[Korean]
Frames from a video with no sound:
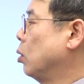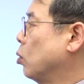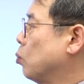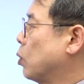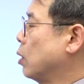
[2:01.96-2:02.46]

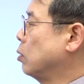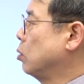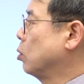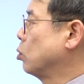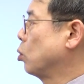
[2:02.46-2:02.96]
또
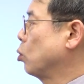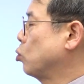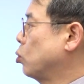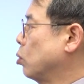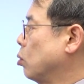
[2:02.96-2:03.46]
불완전 연소도
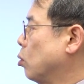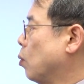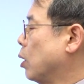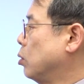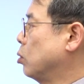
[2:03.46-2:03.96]
줄어들고
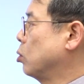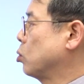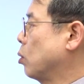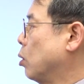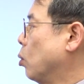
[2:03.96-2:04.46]
완전
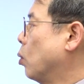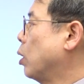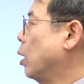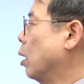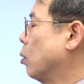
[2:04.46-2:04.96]
연소가
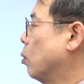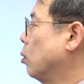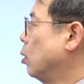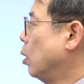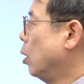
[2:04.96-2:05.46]

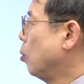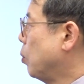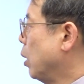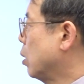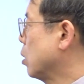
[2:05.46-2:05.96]
용이하고
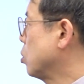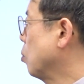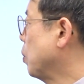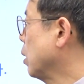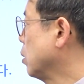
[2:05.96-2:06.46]

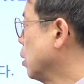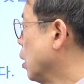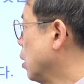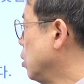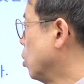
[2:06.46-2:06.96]
배익가스로
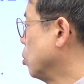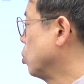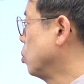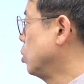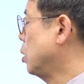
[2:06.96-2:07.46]
빠져나가는 열
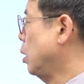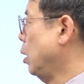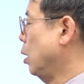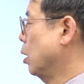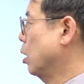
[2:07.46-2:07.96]

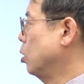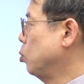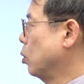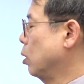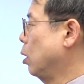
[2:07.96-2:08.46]
손실이 다
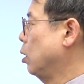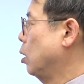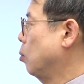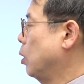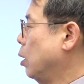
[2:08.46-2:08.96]
흡수가 되기
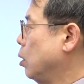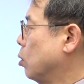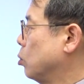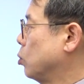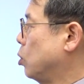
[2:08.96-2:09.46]
때문에
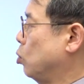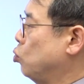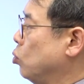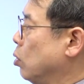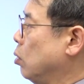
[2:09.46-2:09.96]
열 손실이
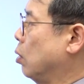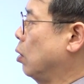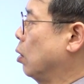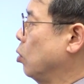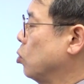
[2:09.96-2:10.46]
줄어들게
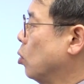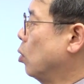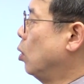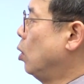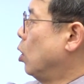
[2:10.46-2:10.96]

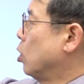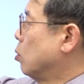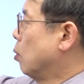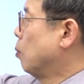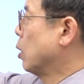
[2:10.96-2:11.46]
되겠죠.
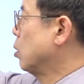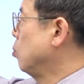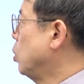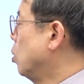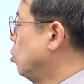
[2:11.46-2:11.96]

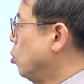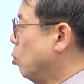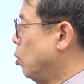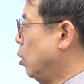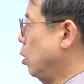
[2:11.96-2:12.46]
그만큼 열
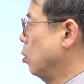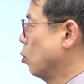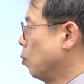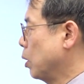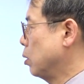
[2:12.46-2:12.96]
효율이
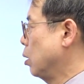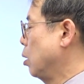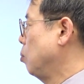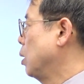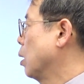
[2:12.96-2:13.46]
높아지게
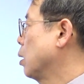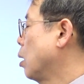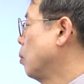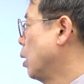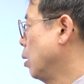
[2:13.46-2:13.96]
됩니다.
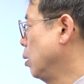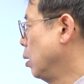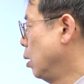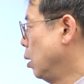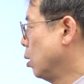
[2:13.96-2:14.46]
다만
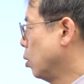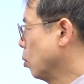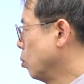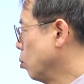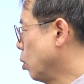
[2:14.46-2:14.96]

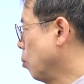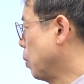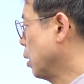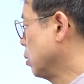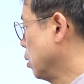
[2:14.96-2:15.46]
연도에
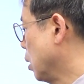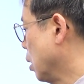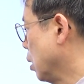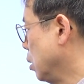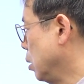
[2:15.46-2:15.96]

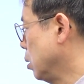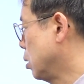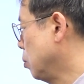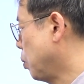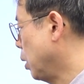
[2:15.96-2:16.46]
빠져나가는
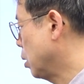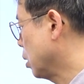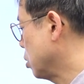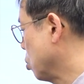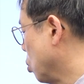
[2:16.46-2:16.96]
그
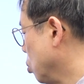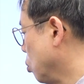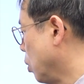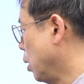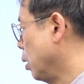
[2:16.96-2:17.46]
배익가스
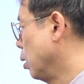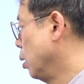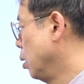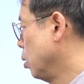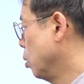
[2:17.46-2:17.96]
통로에
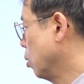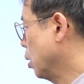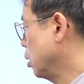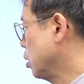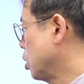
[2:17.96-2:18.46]
여러
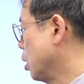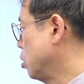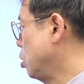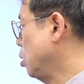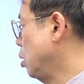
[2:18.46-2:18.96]
가지
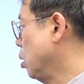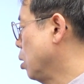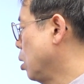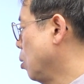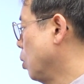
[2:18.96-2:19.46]
장치들이
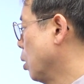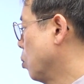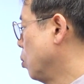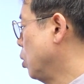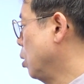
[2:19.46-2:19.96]
있기 때문에
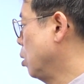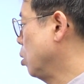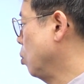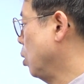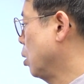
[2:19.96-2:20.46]

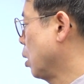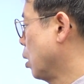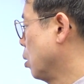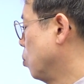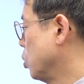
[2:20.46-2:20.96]
공기열기도
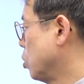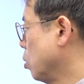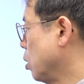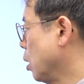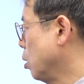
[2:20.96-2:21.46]
있다, 뭐
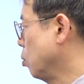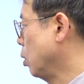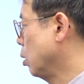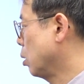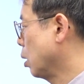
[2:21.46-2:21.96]
절탄기도
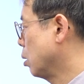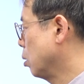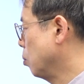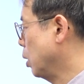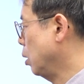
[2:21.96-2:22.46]
있다.
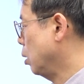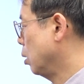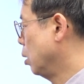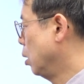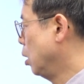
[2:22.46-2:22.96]
그러면은
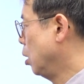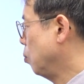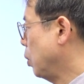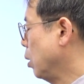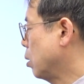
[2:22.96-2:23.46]

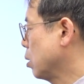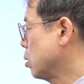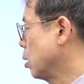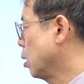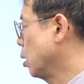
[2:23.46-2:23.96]

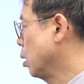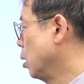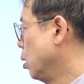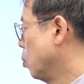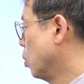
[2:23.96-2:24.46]
배익가스가
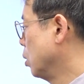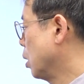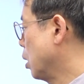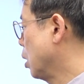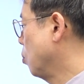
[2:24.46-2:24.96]

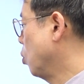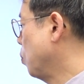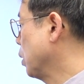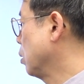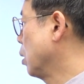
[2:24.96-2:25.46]
원활하게 못
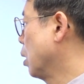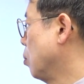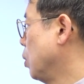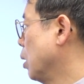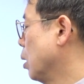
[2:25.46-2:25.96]

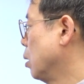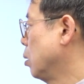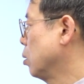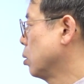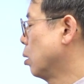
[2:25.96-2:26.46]
빠져나갑니다.
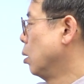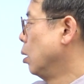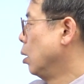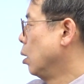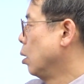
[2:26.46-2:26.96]
그래서
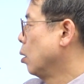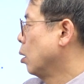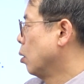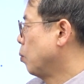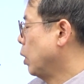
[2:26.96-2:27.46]

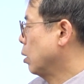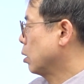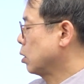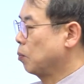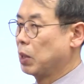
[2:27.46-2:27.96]

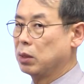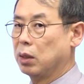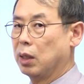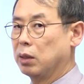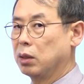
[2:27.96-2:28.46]
배익가스가 어,
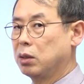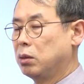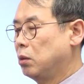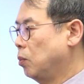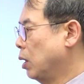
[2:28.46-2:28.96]
빠져나가는
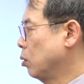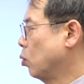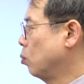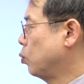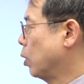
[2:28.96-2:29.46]
흐름에
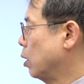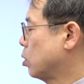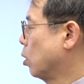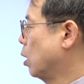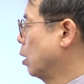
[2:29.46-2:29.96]
통풍의
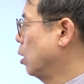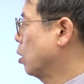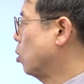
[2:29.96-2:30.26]
저항이